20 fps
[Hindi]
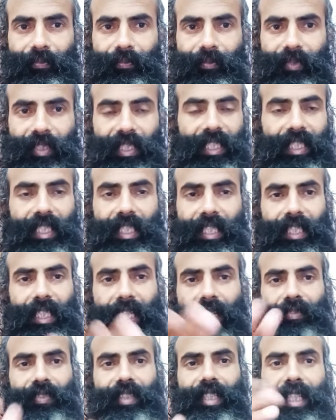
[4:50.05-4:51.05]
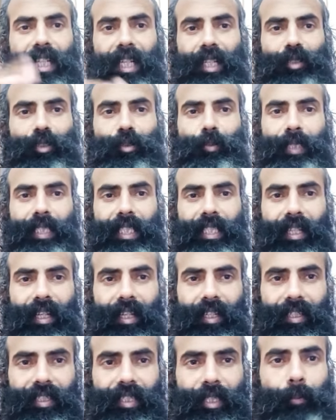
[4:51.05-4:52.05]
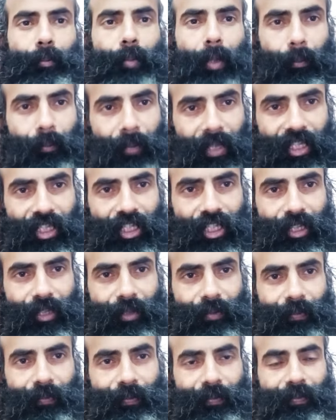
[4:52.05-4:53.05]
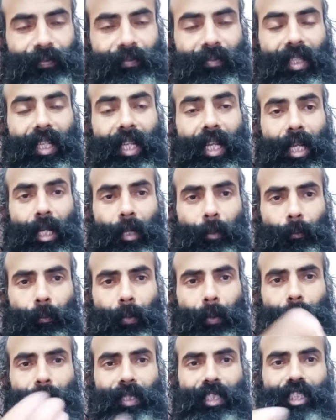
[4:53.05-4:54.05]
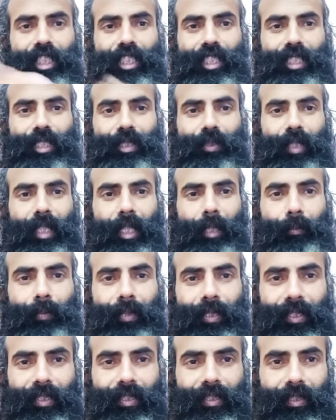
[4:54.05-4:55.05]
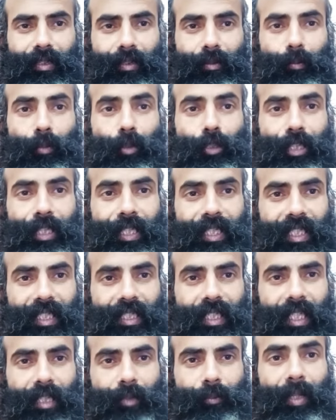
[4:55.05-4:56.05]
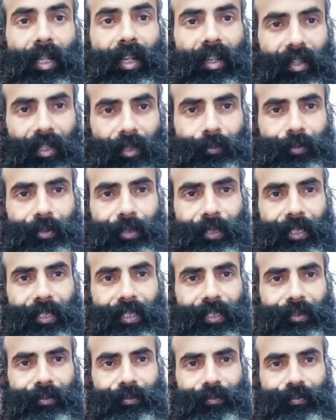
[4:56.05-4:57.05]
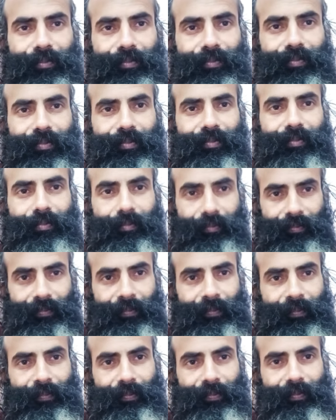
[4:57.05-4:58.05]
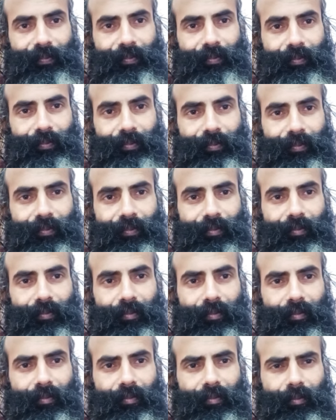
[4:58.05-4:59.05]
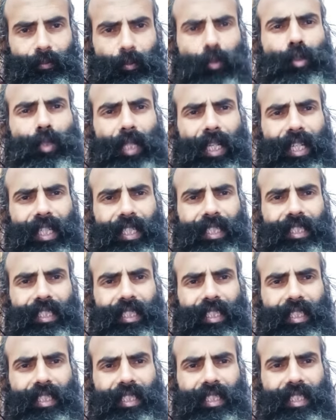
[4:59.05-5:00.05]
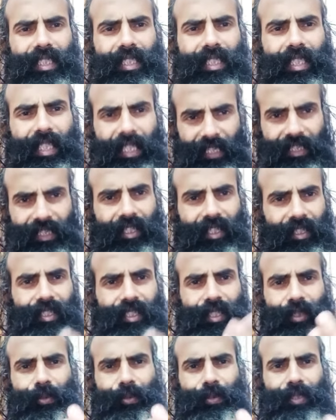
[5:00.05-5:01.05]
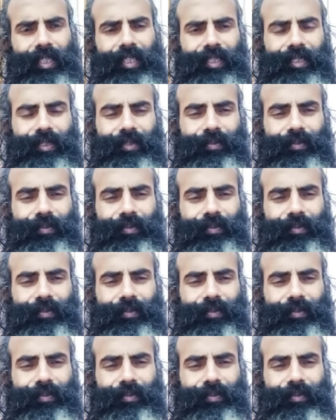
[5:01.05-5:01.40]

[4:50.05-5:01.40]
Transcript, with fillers: जैसे कि आपकी कहानियों में दिखाया कि ब्रह्मा जी ब्रह्मा जी ने जो है अपनी पुत्री के साथ में हराम किया हम्म, मुंह काला किया ऐसा लिखा हुआ है